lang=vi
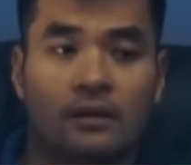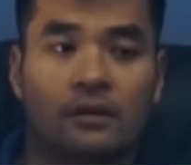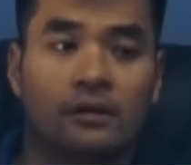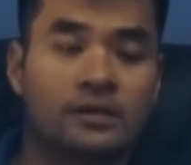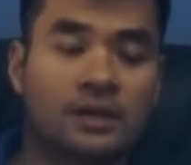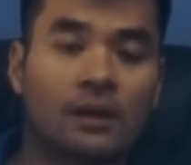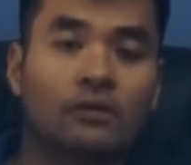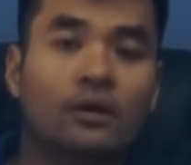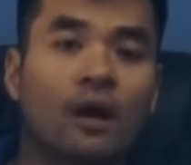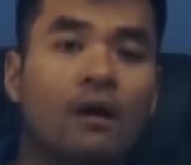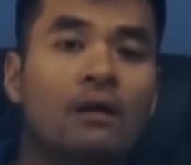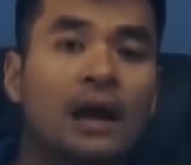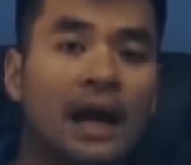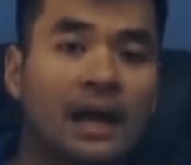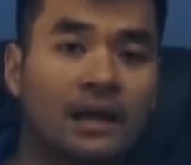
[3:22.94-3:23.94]
rồi sau
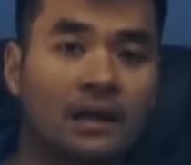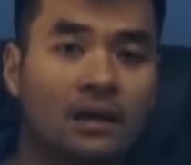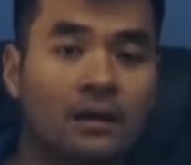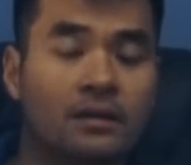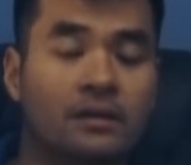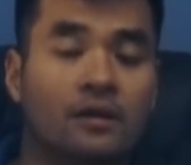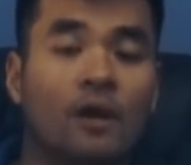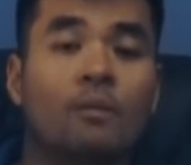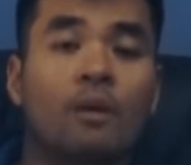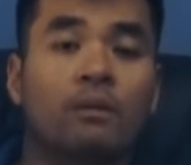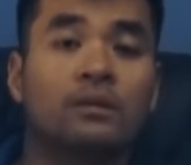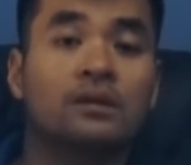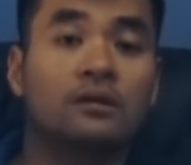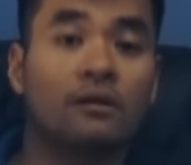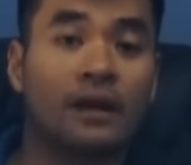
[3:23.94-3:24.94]
đó hai người có
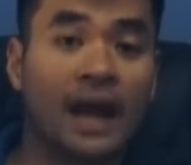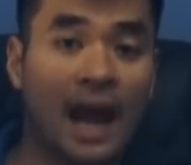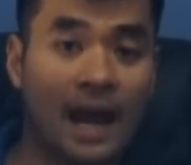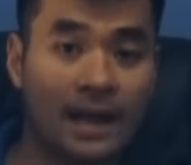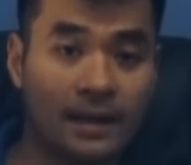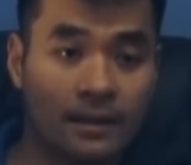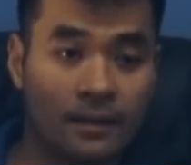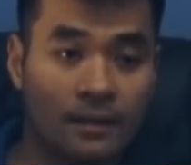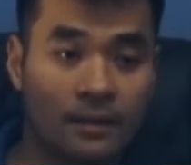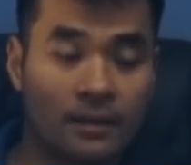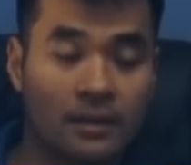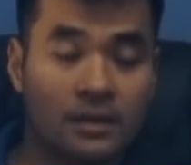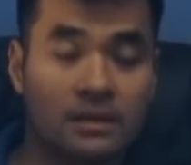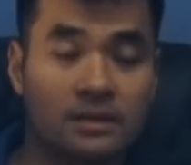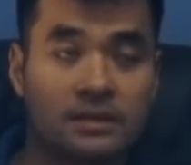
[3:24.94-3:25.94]
một đứa con gái
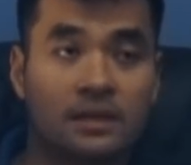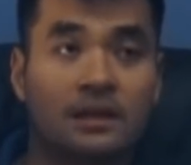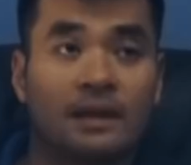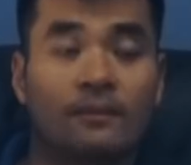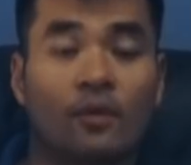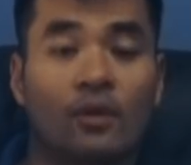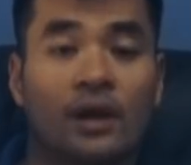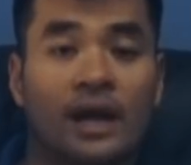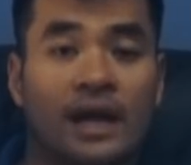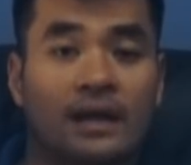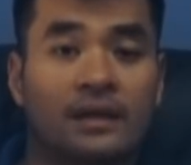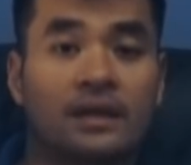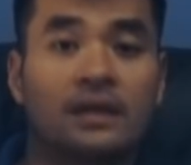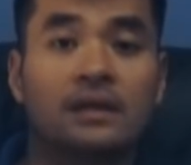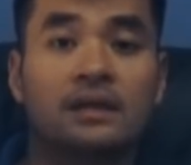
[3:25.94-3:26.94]
sinh năm
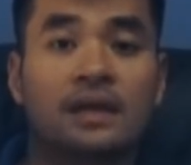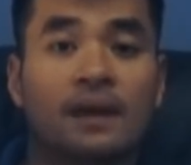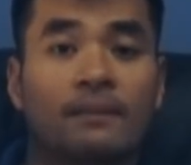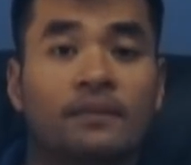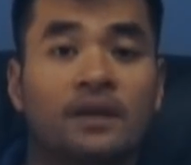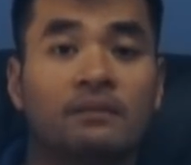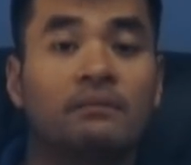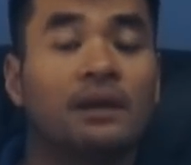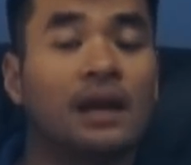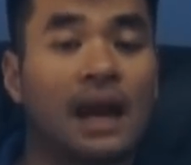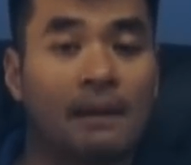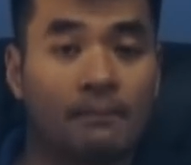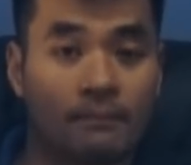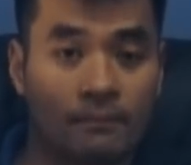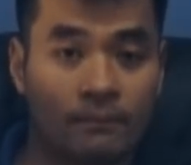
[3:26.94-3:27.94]

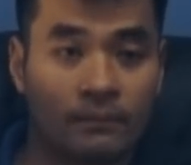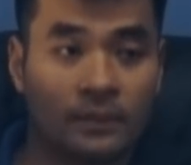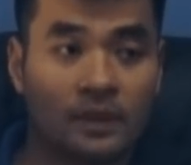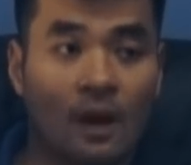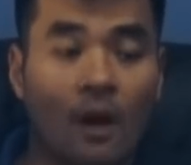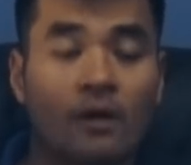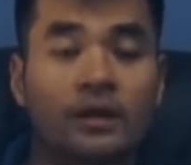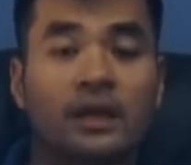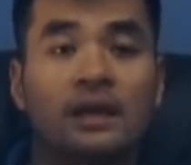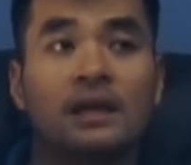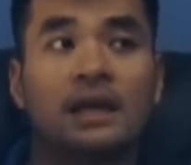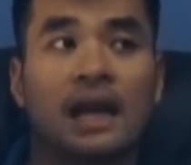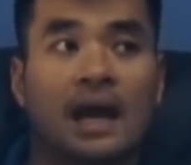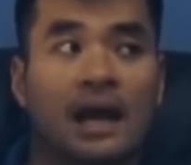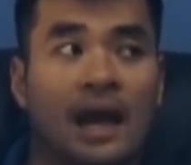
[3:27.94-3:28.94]
1995, đó chính
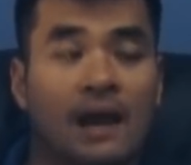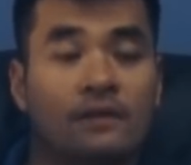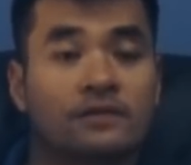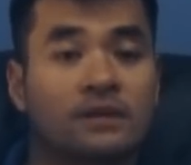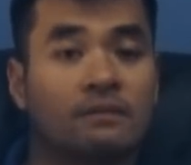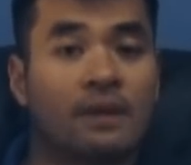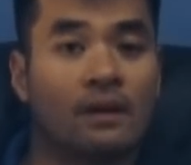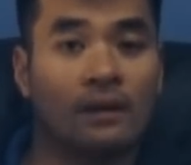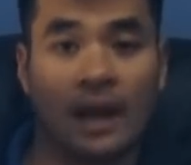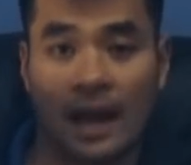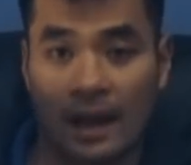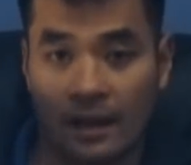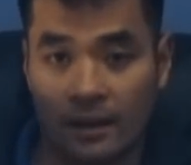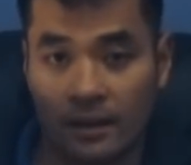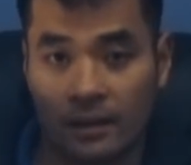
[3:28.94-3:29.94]
là Elzabella.
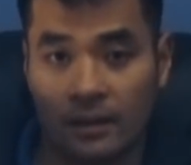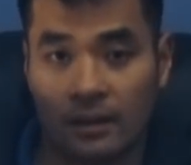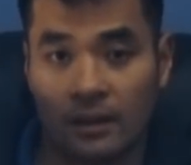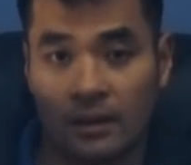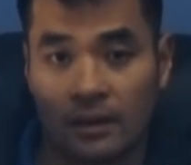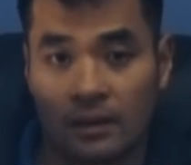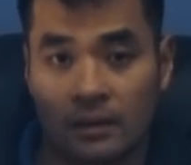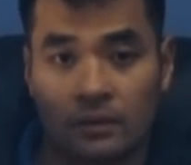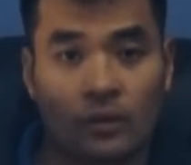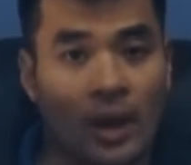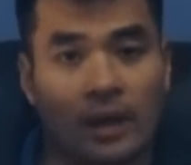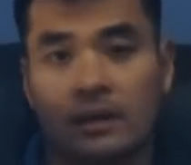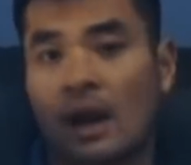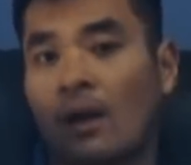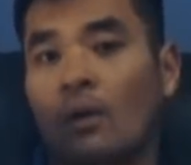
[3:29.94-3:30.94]

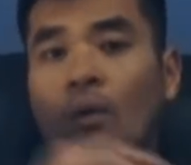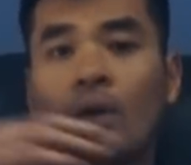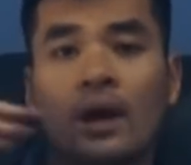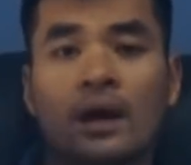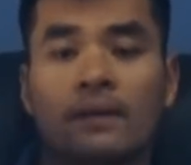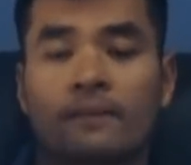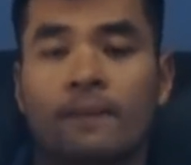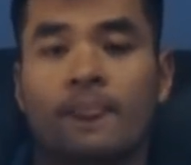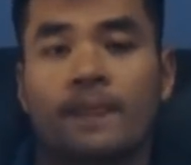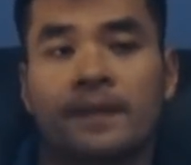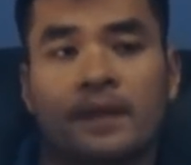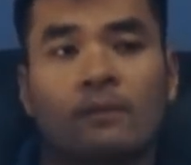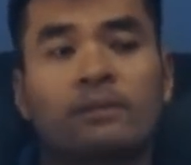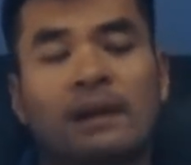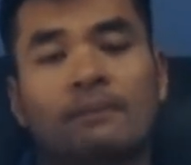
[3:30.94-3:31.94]
Thoạt đầu á,
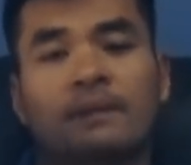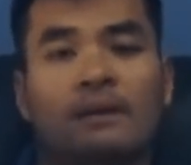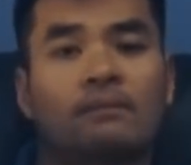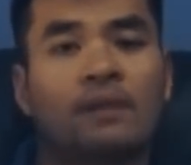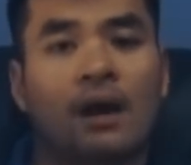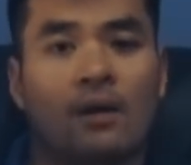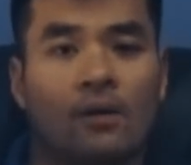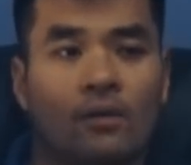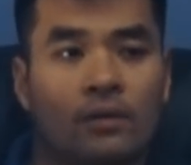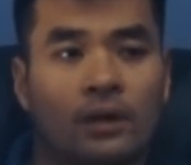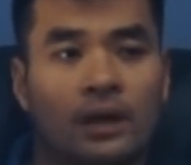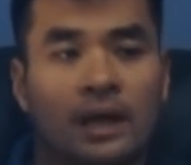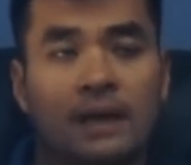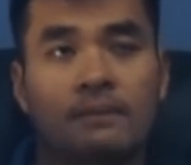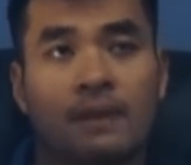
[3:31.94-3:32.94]
trong 5 năm đầu
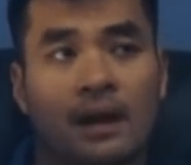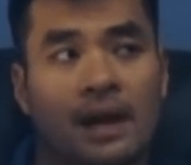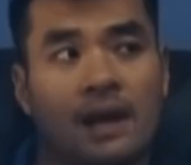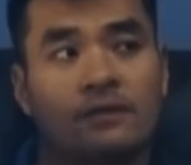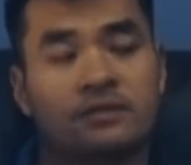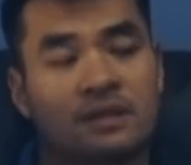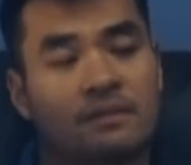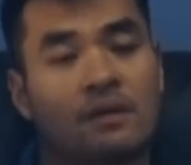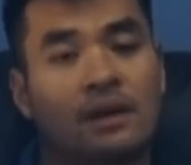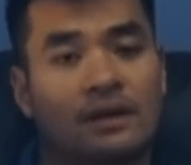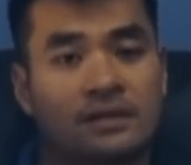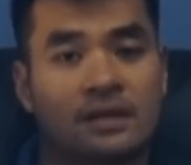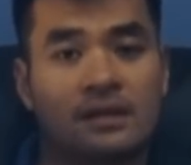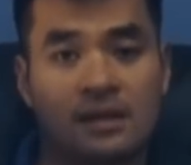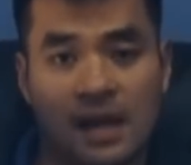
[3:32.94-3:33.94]
khi mà Elzabella
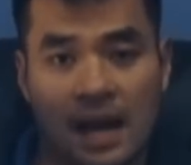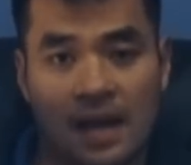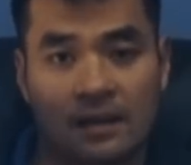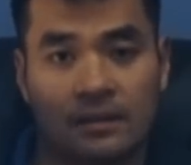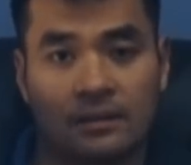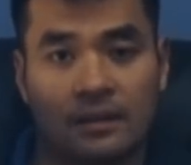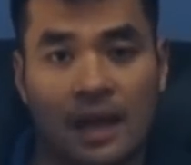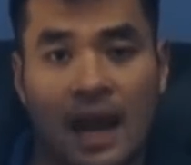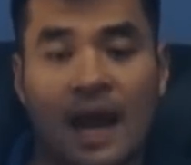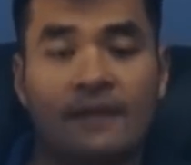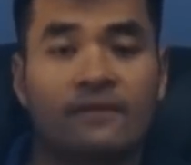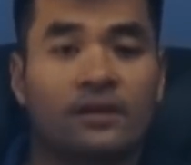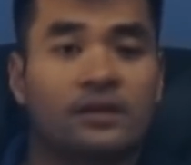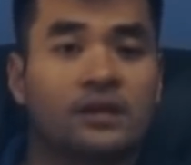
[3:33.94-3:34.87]
sinh ra, hai vợ